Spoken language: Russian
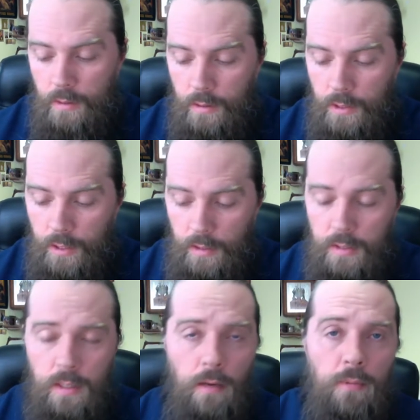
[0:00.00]
Я не
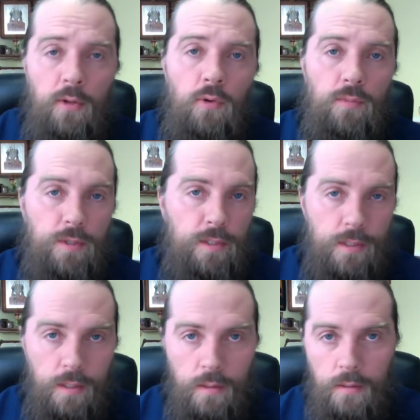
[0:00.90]
знаю
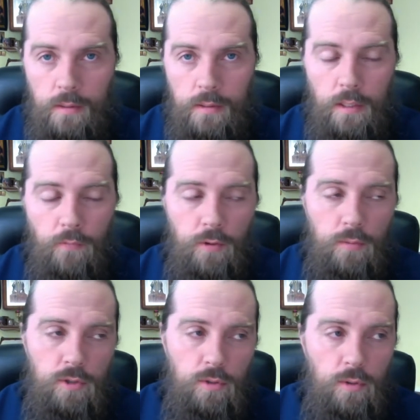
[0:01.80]
подробности. Дело в
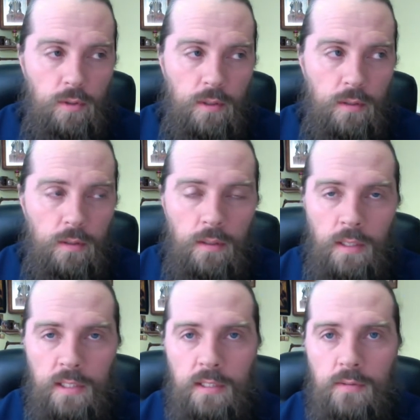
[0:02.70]
том, что
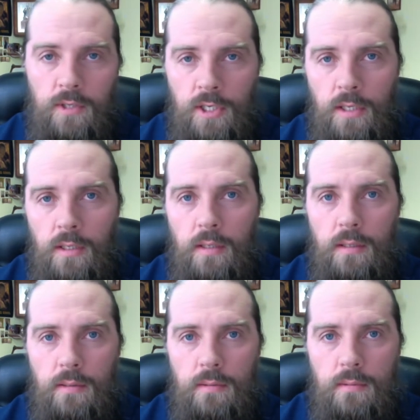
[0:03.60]
если священник
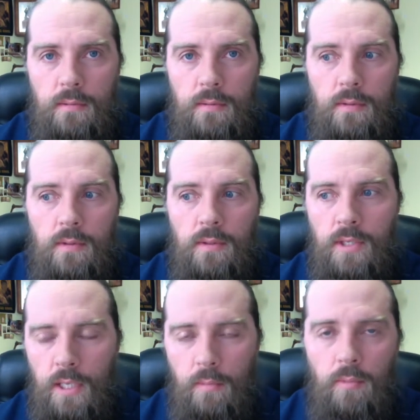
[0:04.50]

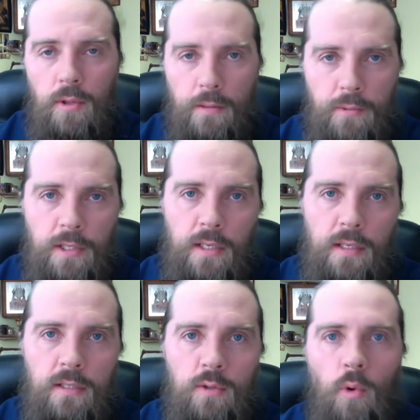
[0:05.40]
не был на
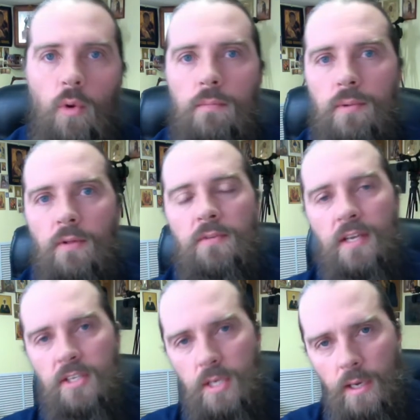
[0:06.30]
панихиде, но он был в
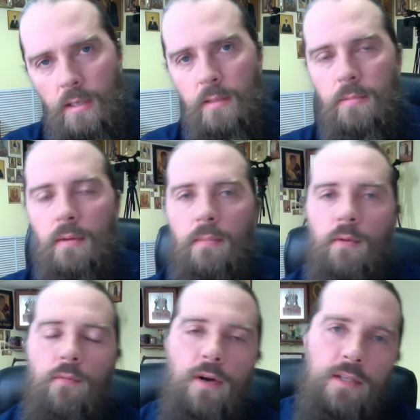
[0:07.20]
начале, например,
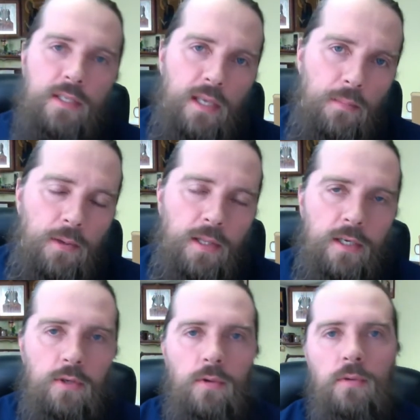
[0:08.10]
потом в конце
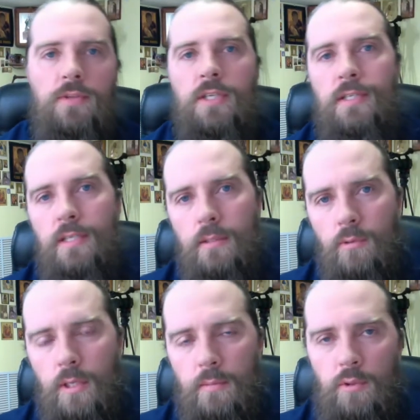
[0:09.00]
подошел, в
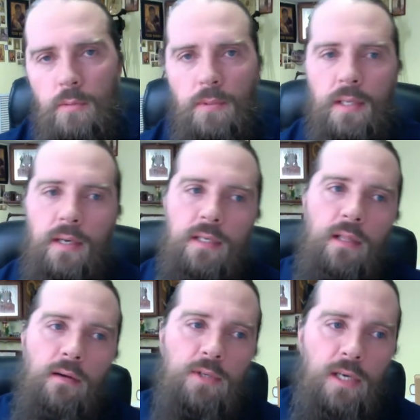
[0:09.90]
серединку там еще подходил,
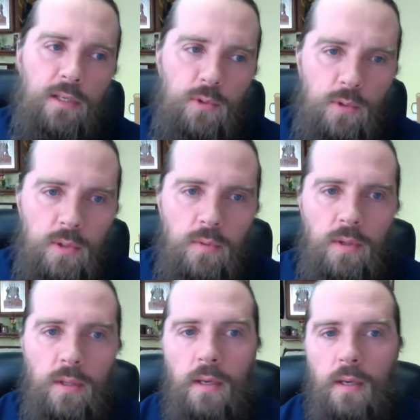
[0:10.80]
вообще
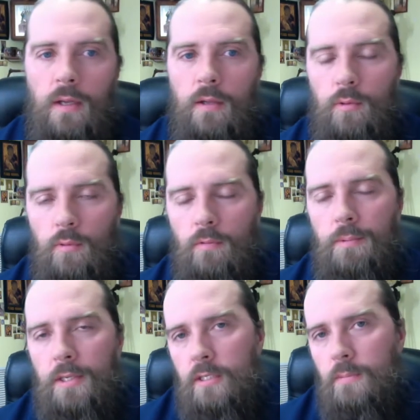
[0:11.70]
отсутствовал, то, ну, в
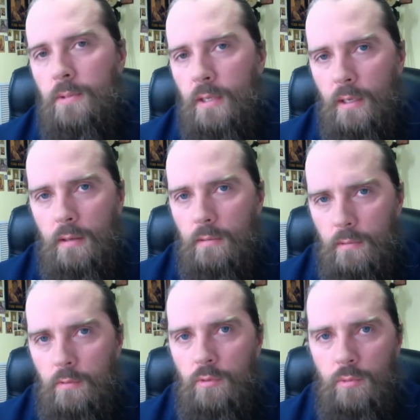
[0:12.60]
принципе, я
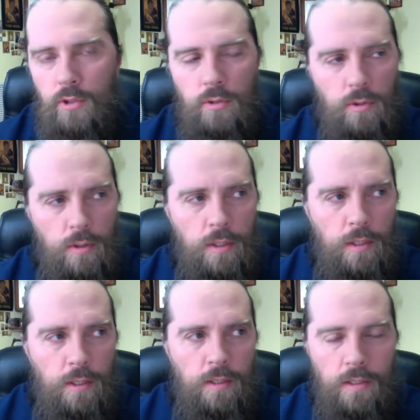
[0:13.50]
думаю, что
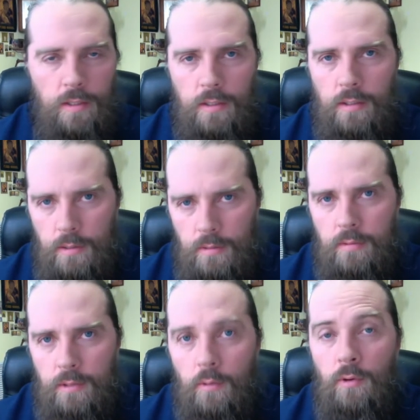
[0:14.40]
э,
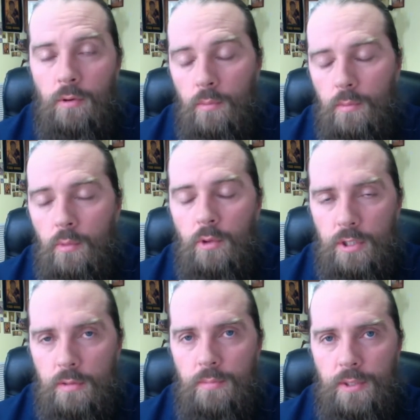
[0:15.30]
такое
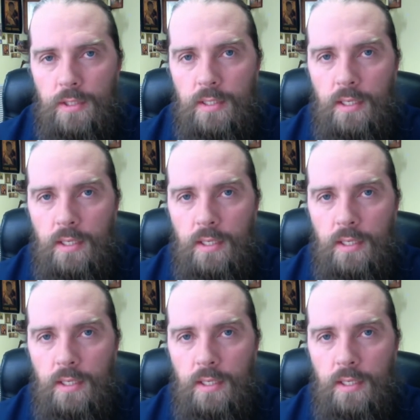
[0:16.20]
может быть.